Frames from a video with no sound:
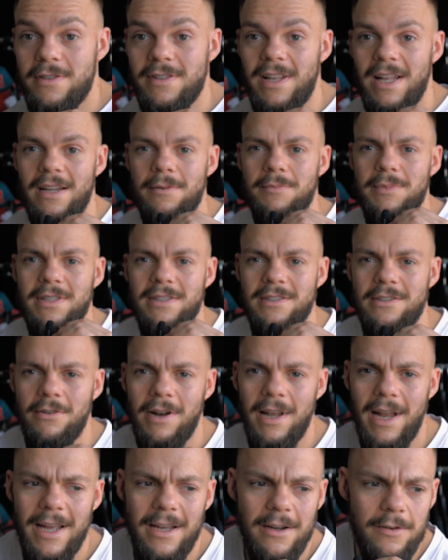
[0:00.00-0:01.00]
ist leider ein bisschen zu
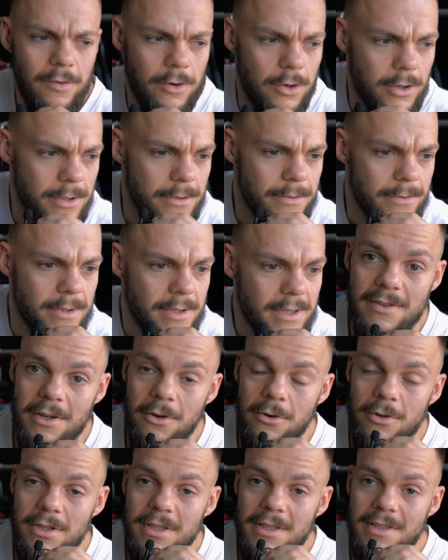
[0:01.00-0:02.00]
klein geworden, deswegen
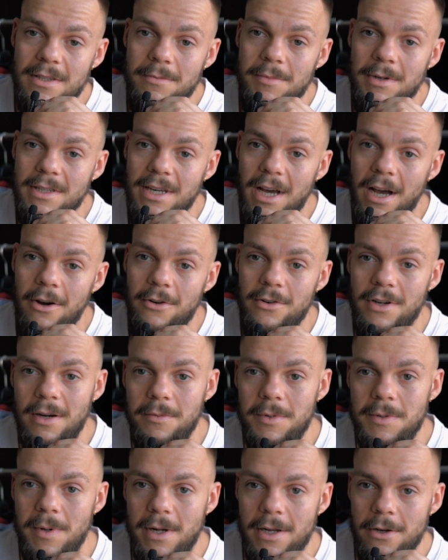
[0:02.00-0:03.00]
konnte ich das nicht mehr tragen. Dann
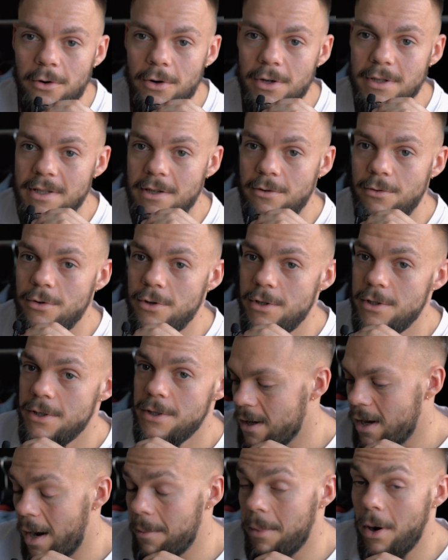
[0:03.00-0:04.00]
habe ich mir ein neues geholt,
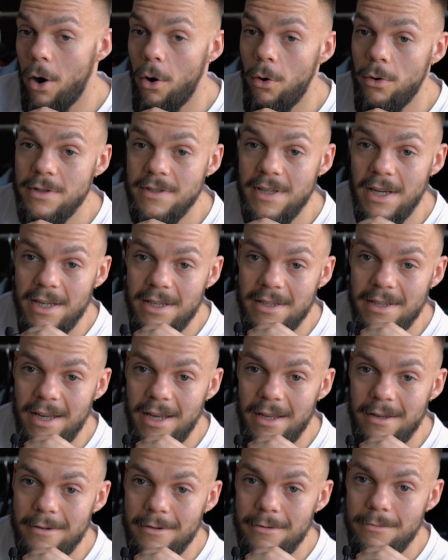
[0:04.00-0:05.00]
aber auch
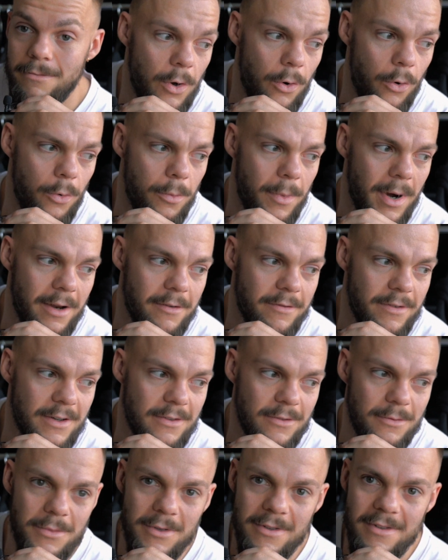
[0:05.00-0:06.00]
Secondhand, um einfach
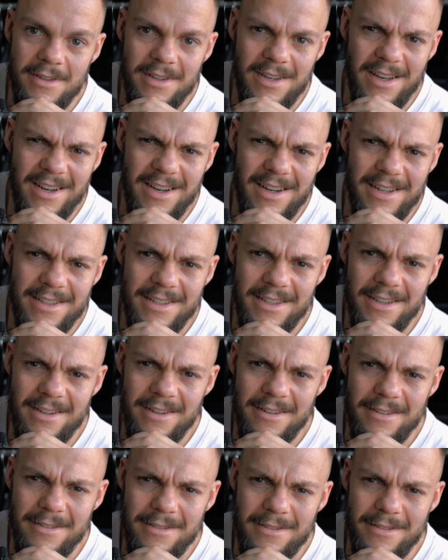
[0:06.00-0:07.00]
so ein bisschen
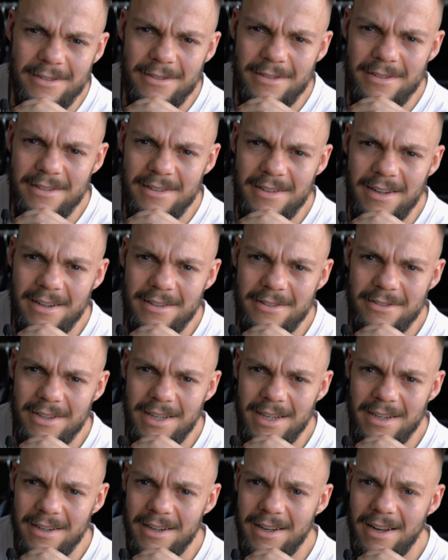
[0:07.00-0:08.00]
nachhaltiger
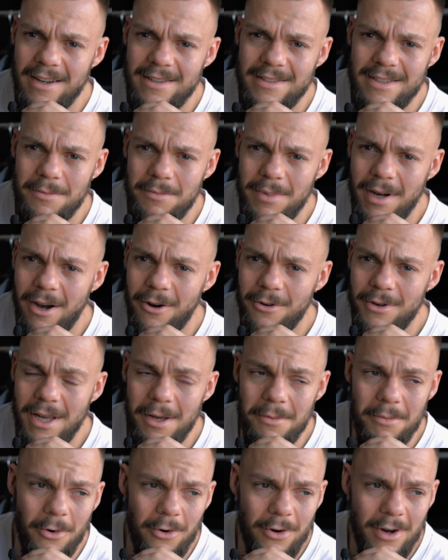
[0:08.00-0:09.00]
nachzudenken. Klar, es gibt bei
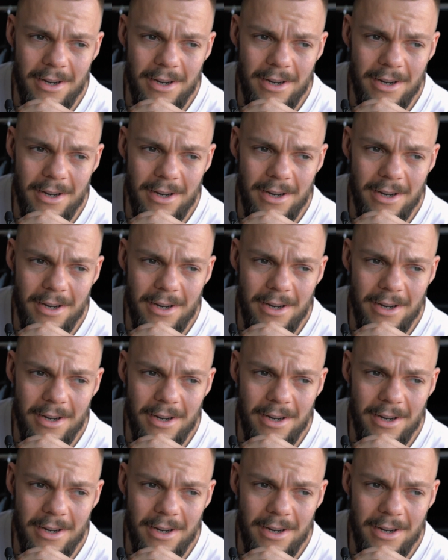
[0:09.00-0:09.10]
H&M auch